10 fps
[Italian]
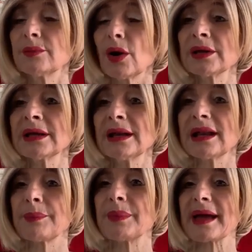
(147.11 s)
Poi
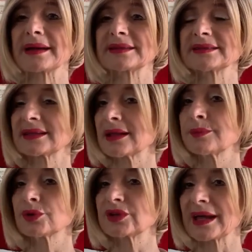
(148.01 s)
la perdita del
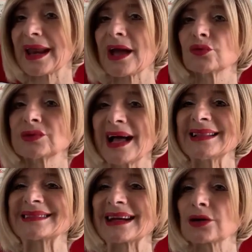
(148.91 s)
potere è
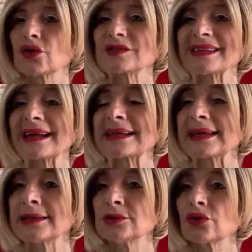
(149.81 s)
un'altra cosa
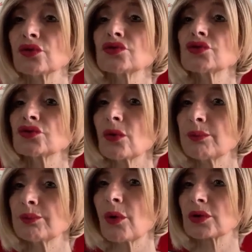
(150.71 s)
che non
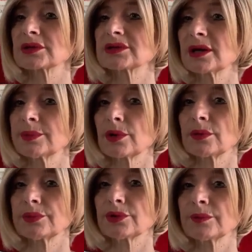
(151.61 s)
sopporta
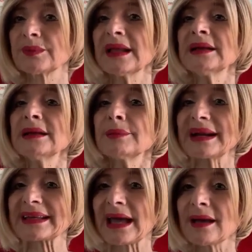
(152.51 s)
proprio,
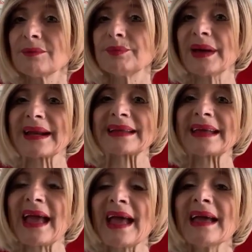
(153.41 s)
perché
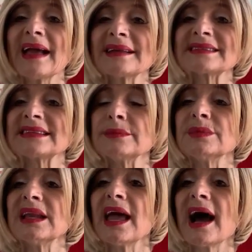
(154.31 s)
perché è
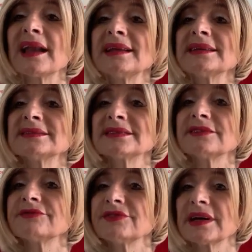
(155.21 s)
simile
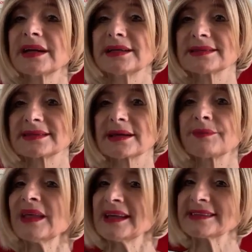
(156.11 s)
all'indifferenza.
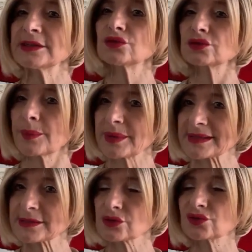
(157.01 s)
Essendo una
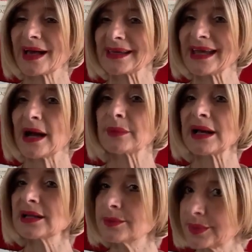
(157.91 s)
persona che
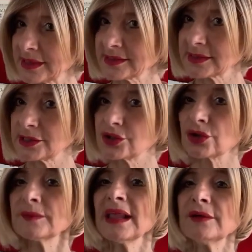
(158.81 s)
ama il prestigio,